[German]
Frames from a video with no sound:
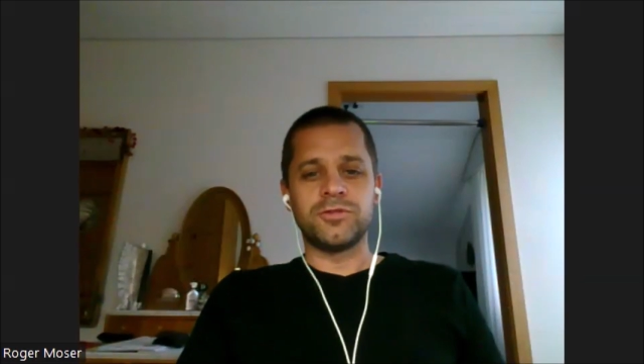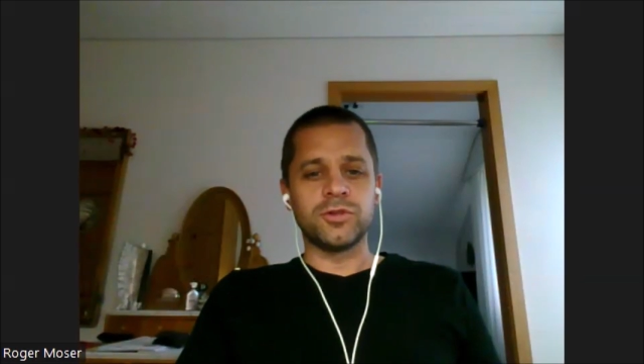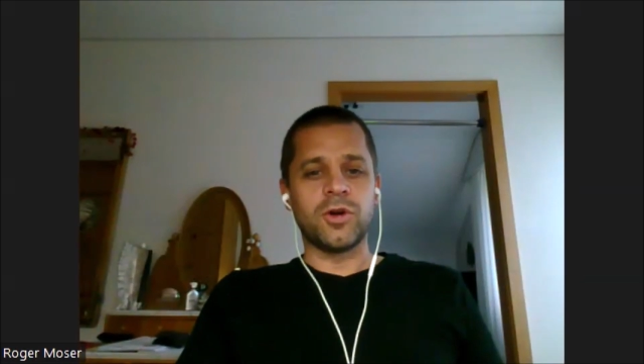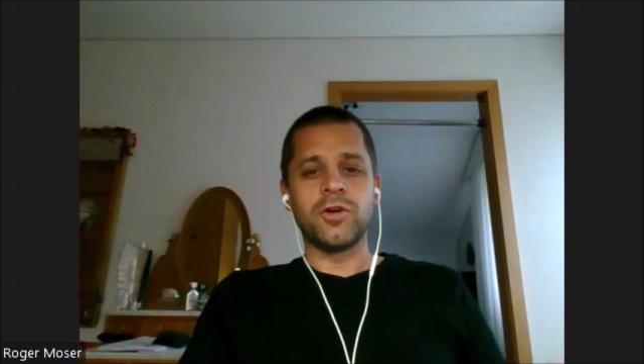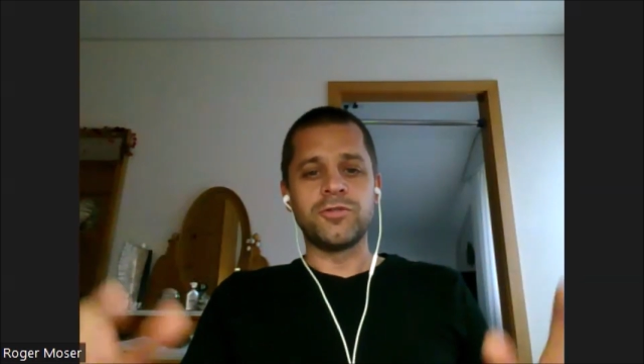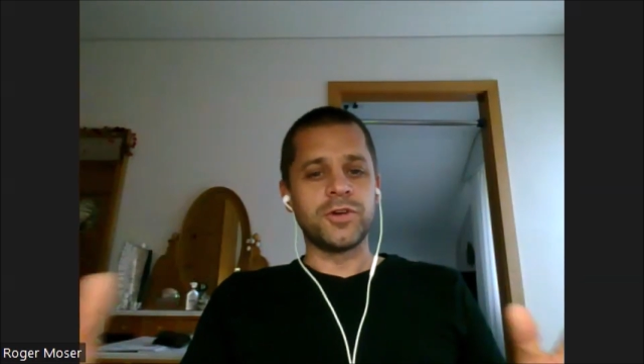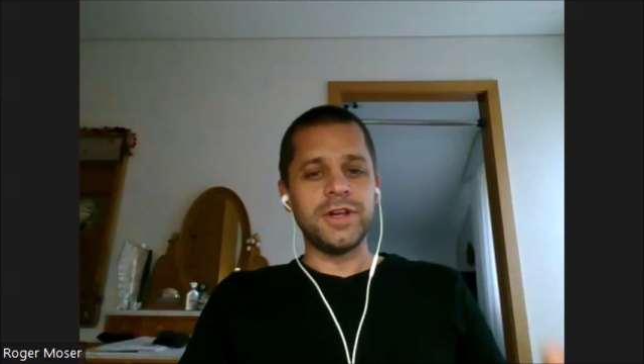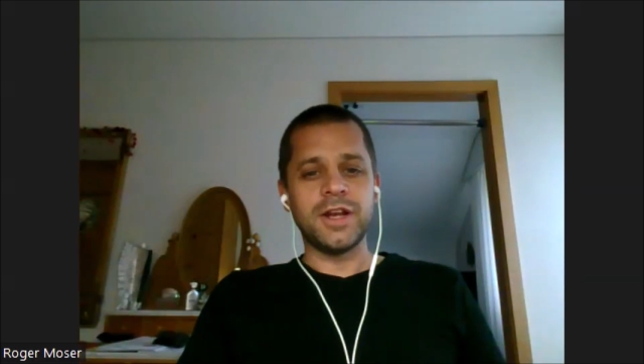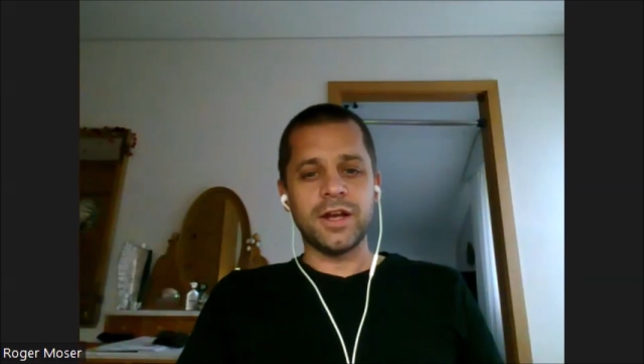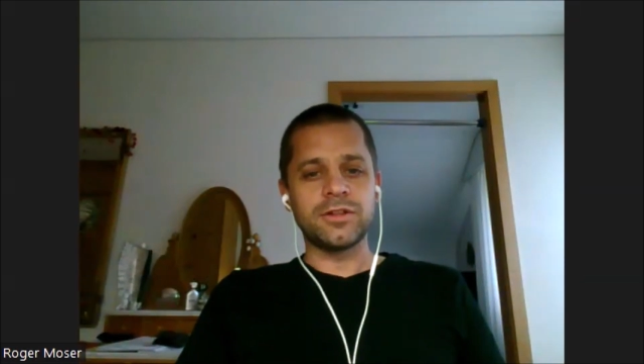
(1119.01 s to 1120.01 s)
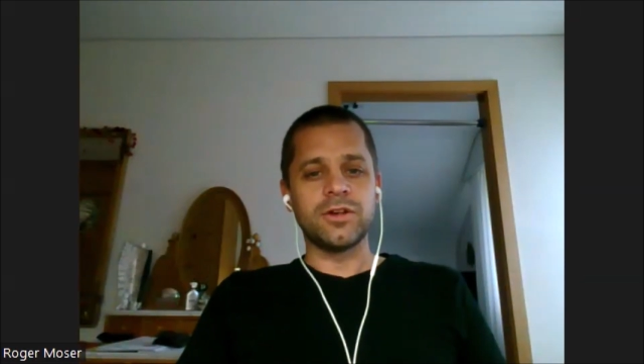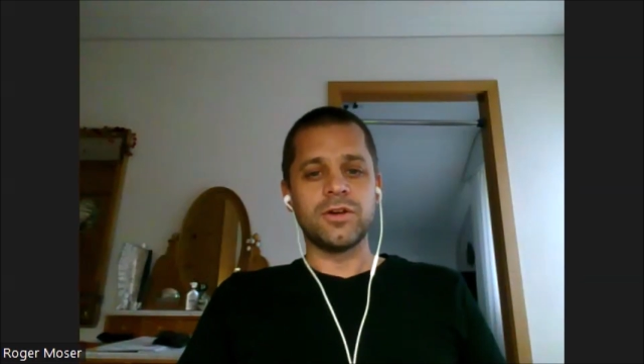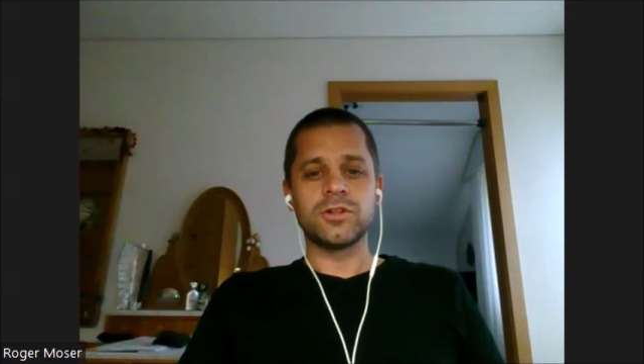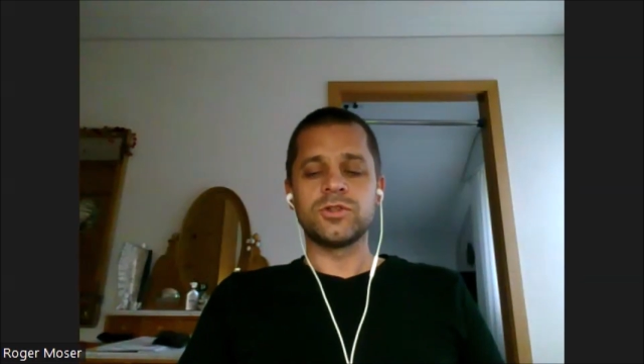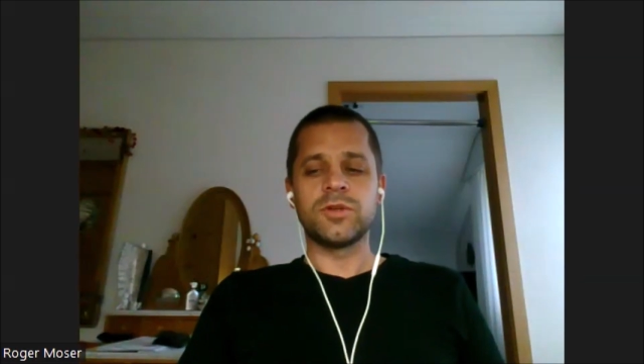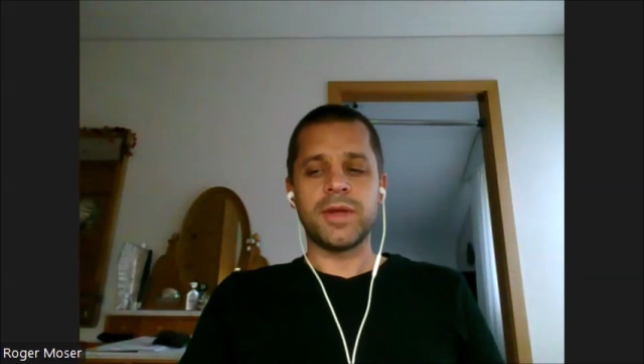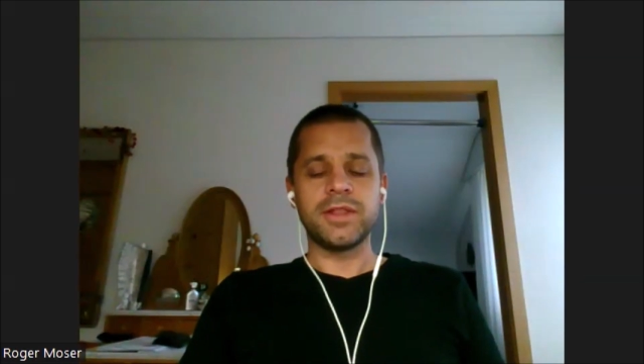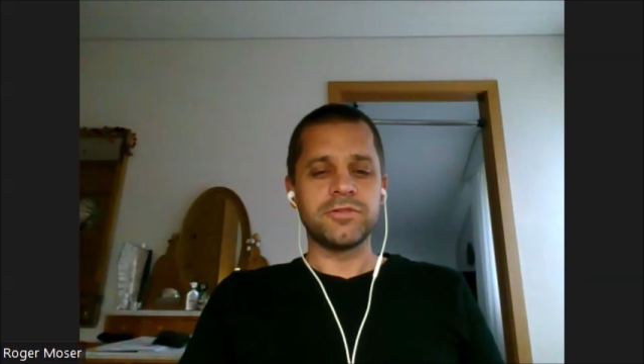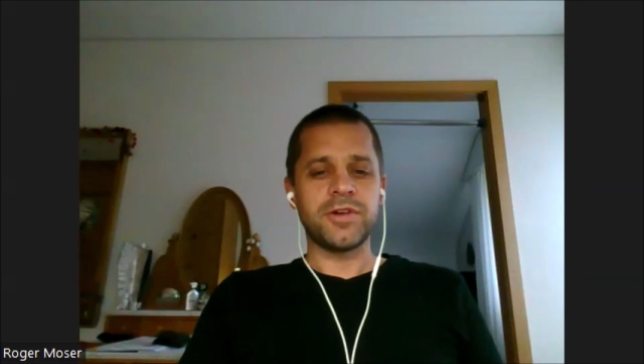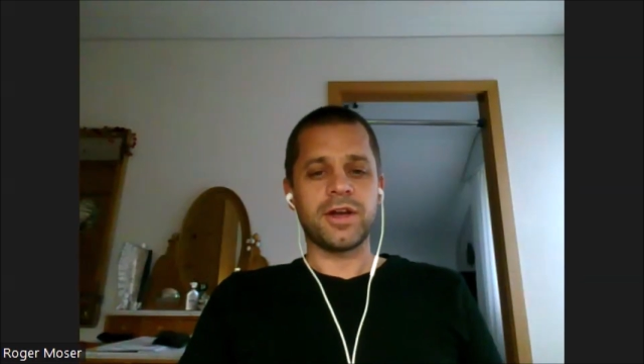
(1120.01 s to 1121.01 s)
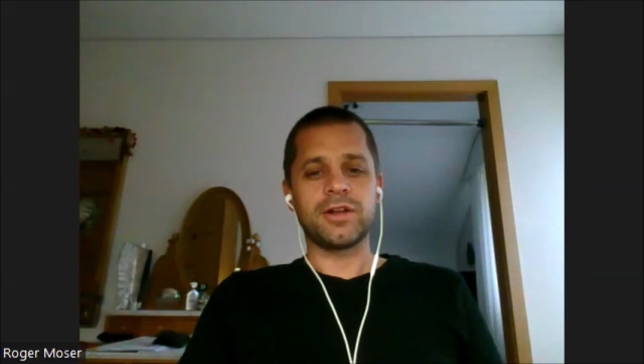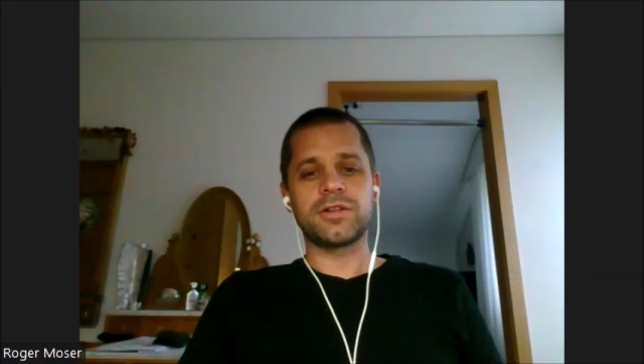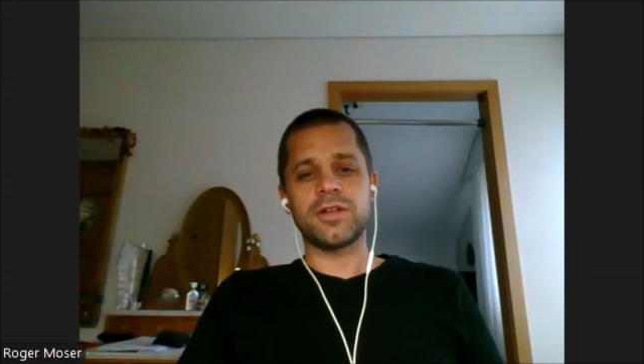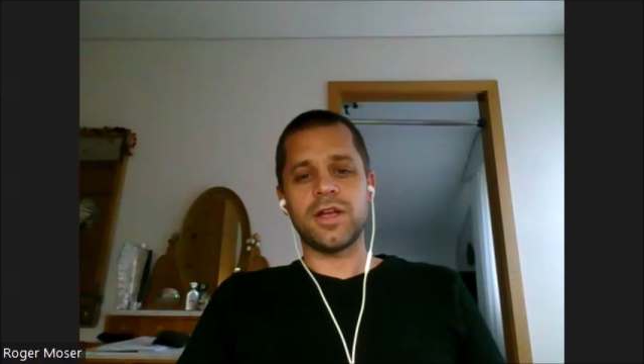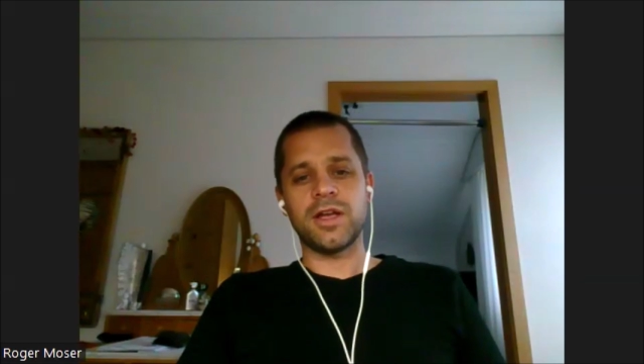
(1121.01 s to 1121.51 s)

von der Euphorie leiten lässt und am Endeffekt